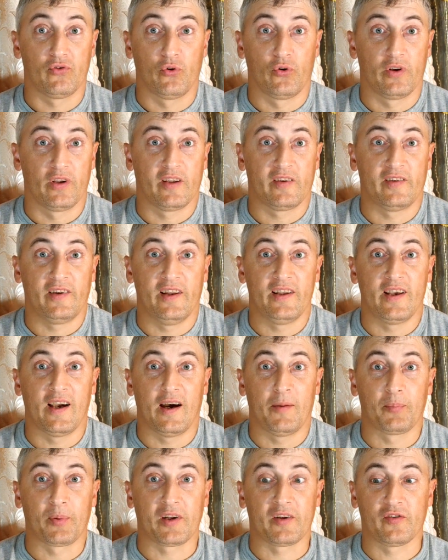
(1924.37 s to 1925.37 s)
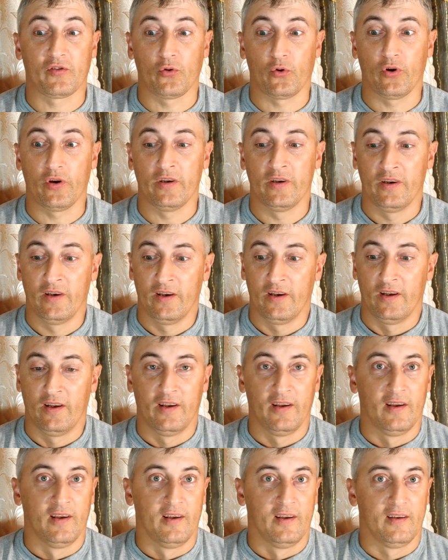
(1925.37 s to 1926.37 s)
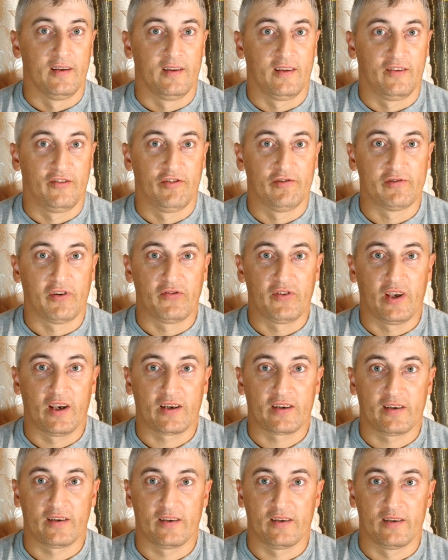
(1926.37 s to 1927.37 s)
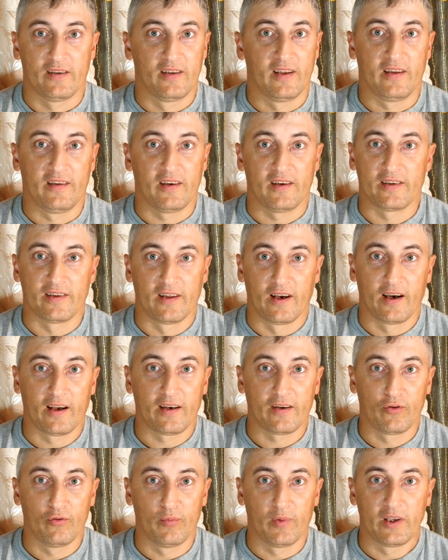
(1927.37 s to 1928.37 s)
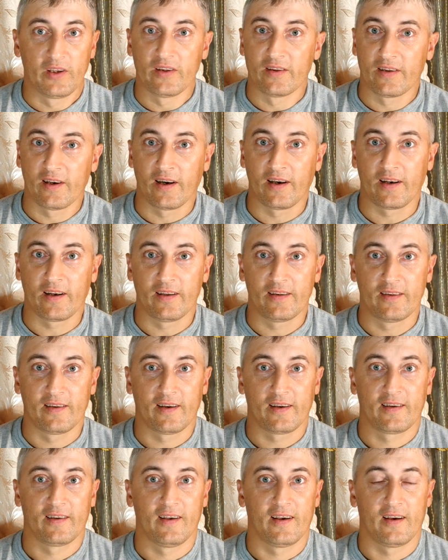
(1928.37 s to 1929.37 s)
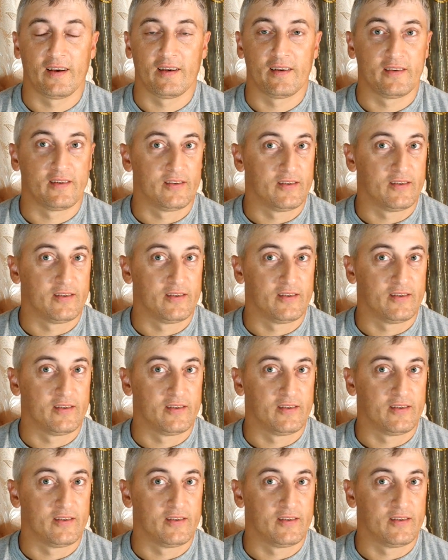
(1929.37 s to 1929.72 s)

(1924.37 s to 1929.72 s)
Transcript: Но если я простой э, человек, э, не технарь, гуманитарий, так я